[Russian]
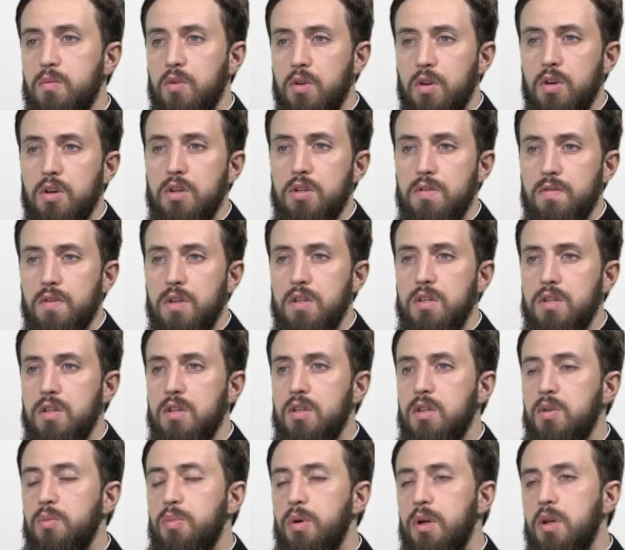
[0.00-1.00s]
более
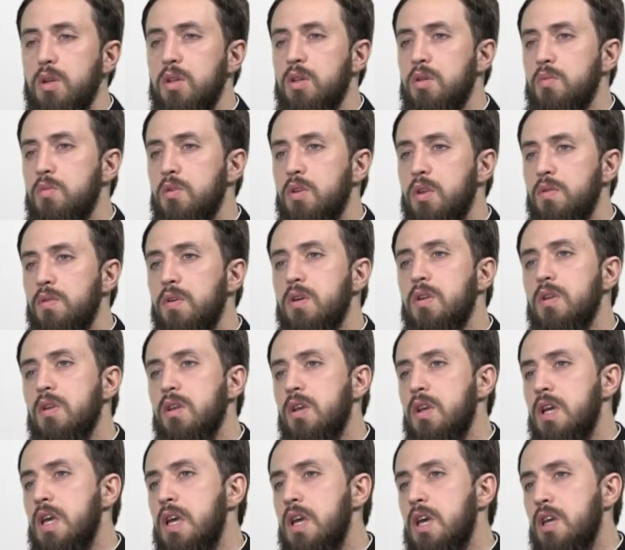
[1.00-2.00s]
известен, и поэтому,
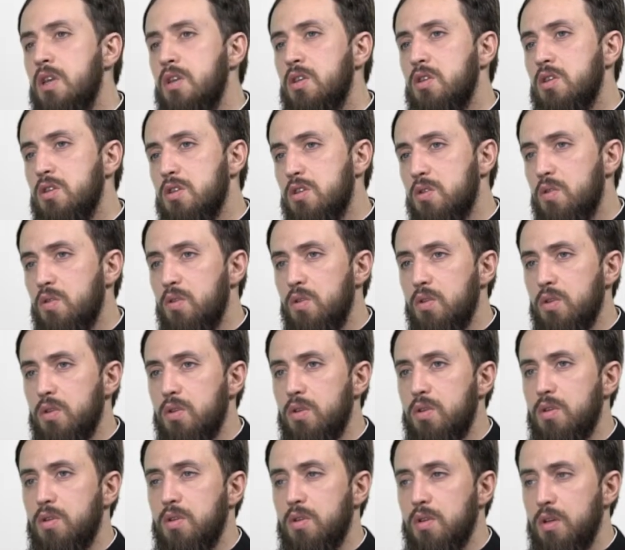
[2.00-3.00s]
наверное, не
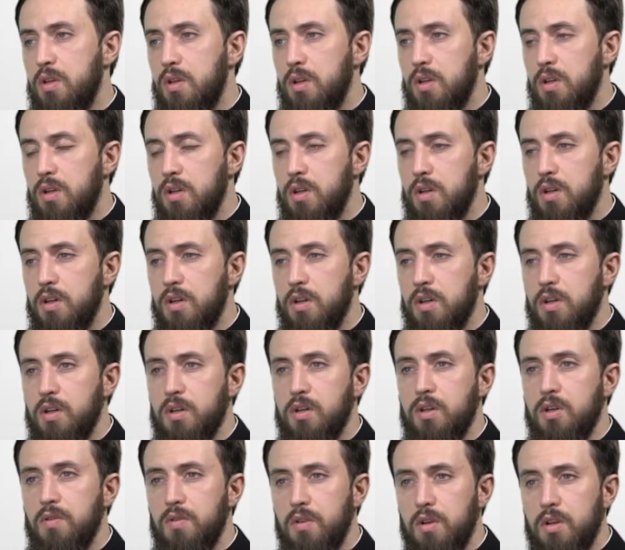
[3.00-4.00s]
стоит э,
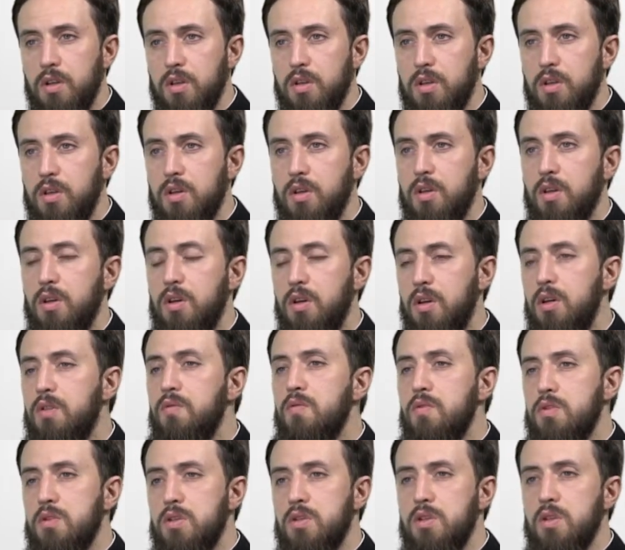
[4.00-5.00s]
говорить о
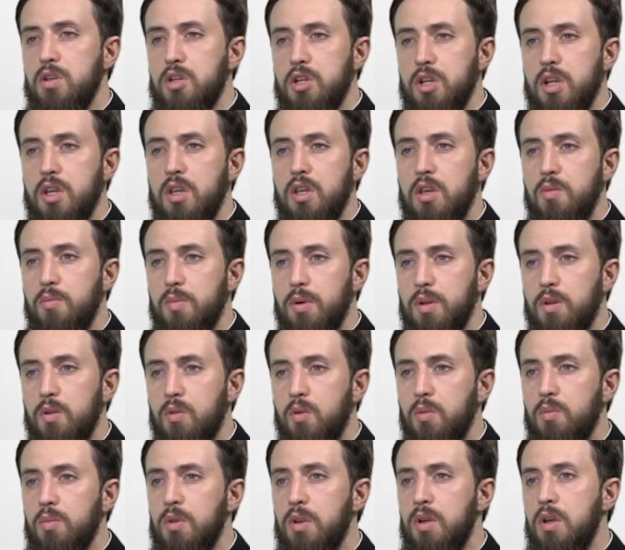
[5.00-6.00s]
его содержании
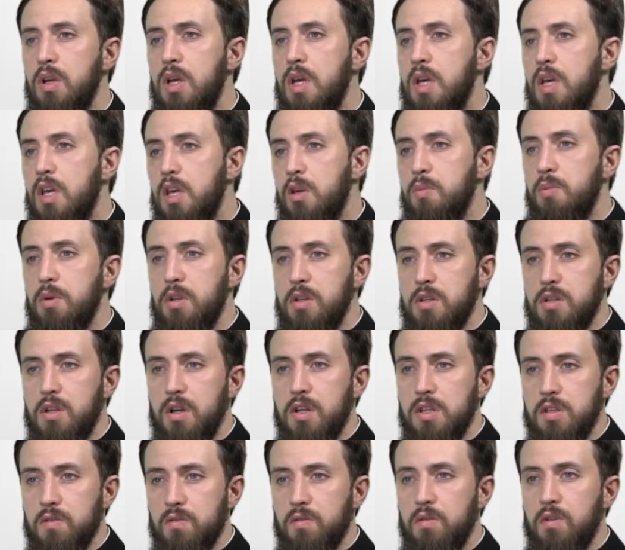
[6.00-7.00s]
подробно и
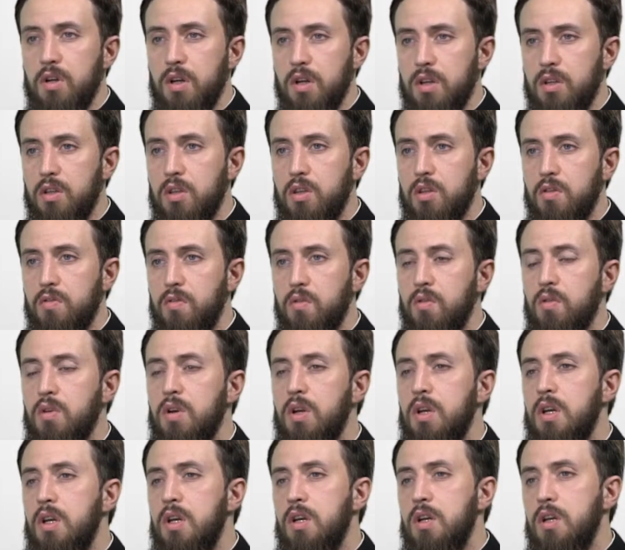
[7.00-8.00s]
пересказывать как-то его.
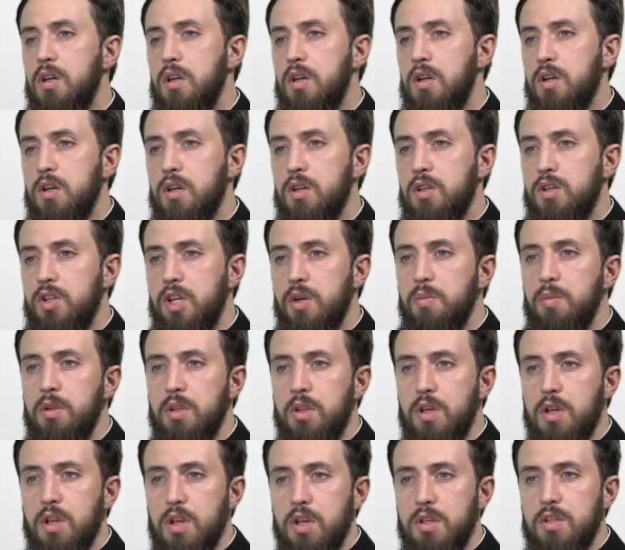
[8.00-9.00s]
Э, чем
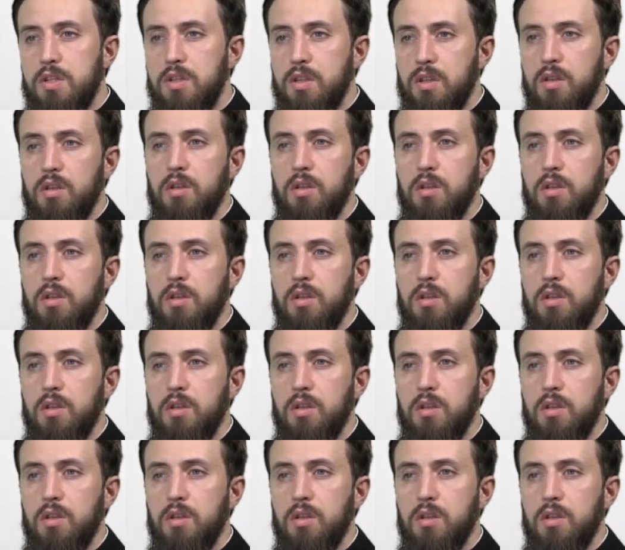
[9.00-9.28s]
интересен